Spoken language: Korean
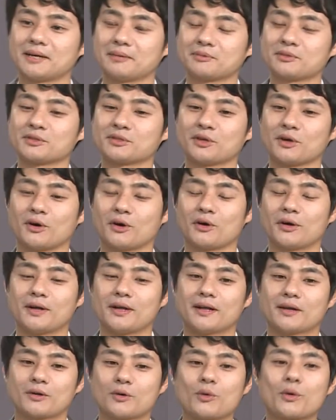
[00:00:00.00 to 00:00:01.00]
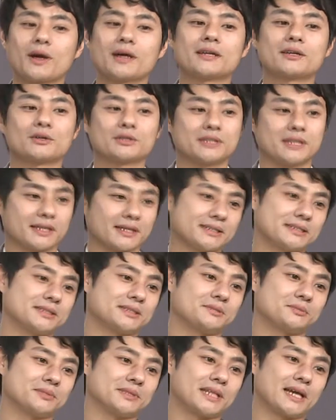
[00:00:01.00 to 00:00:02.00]
앞서서 꼭 하는 것이 한 가지
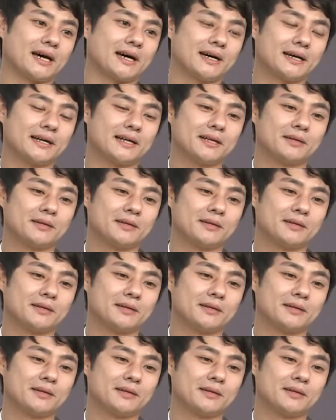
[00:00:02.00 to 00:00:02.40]
있습니다.